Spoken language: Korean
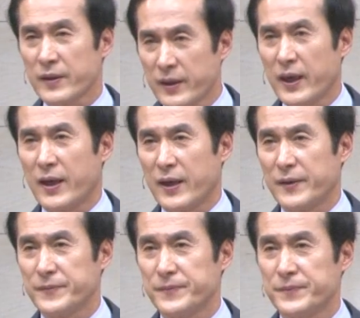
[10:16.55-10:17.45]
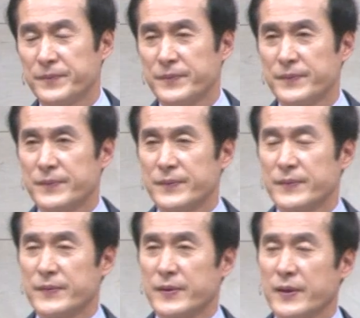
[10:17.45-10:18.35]
그러나
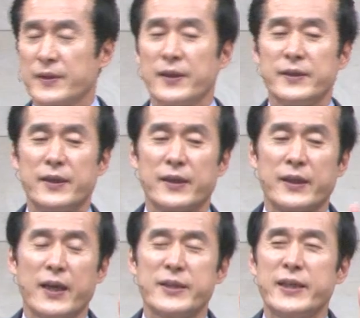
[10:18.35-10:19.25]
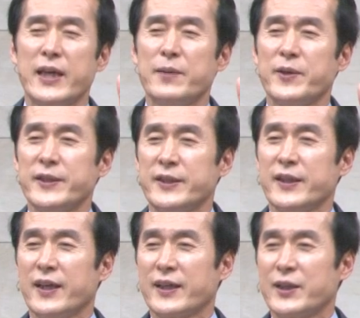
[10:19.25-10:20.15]
그들은 이렇게 세
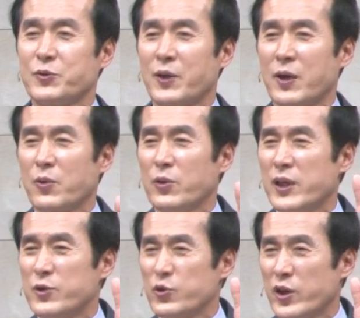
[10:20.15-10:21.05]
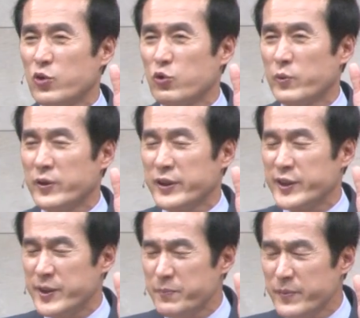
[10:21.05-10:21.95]
번씩이나 기도하고 일주일에 두 번
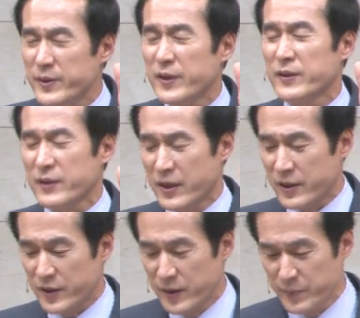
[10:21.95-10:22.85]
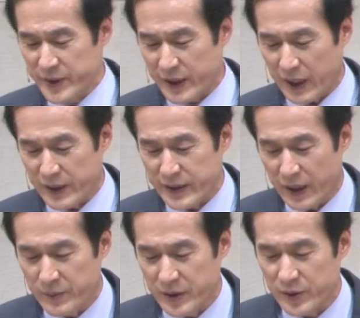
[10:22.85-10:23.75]
힘든 금식까지
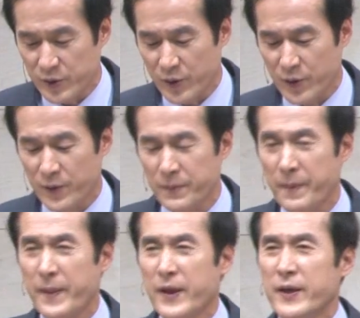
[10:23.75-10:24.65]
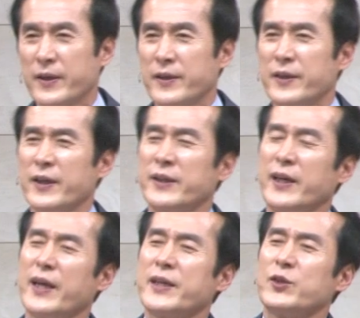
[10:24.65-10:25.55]
그 하면서도
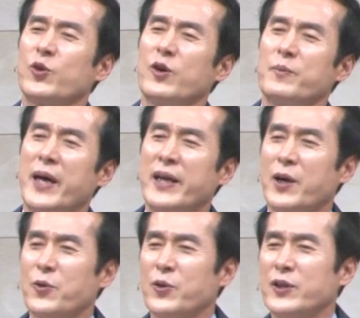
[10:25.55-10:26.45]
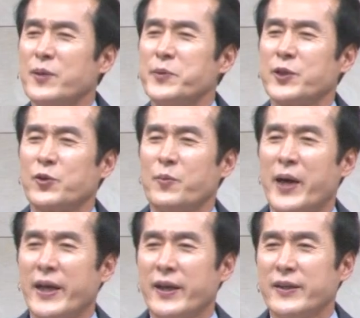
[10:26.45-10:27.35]
그렇게 기도를 많이 하고 금식도 그
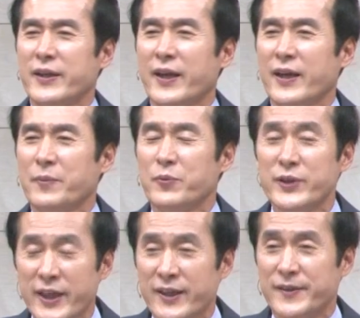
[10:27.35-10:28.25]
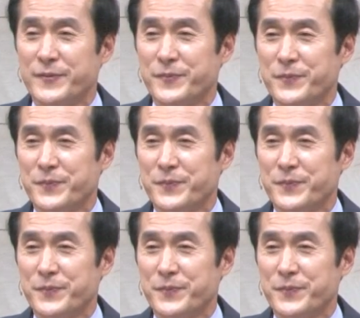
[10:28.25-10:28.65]
많이 하는데 문제는